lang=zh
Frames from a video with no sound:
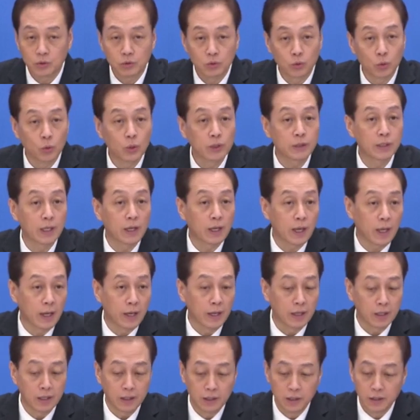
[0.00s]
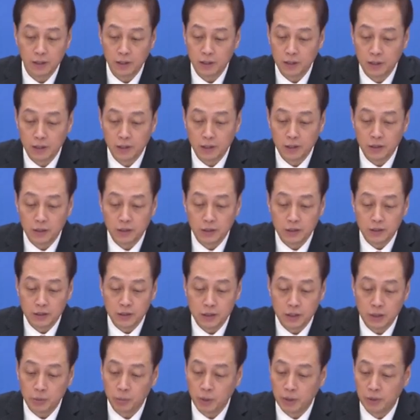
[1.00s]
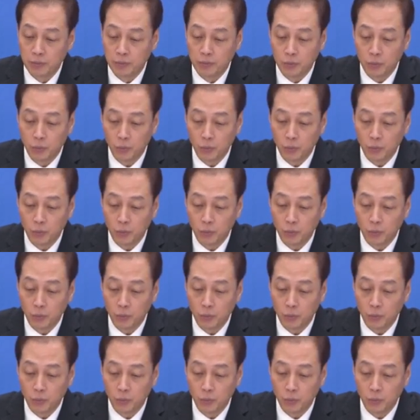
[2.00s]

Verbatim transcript: 多年来基本